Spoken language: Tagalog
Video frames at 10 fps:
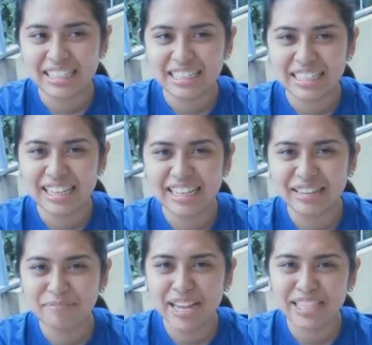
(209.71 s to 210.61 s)

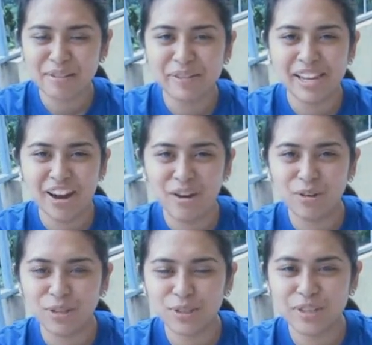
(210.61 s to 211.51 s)
Kasi bata pa lang
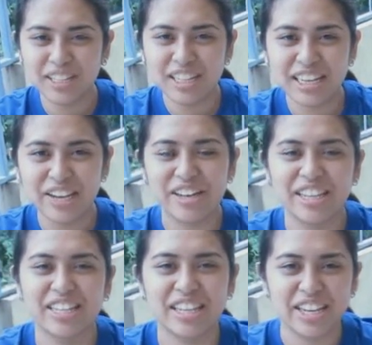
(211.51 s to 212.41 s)
ako, gusto ko na talaga yung
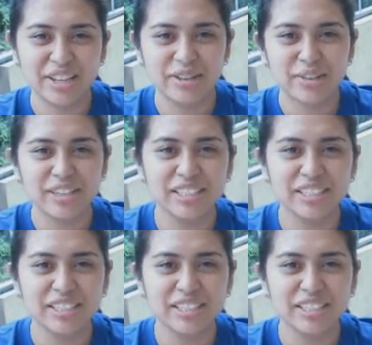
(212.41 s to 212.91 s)
Ateneo.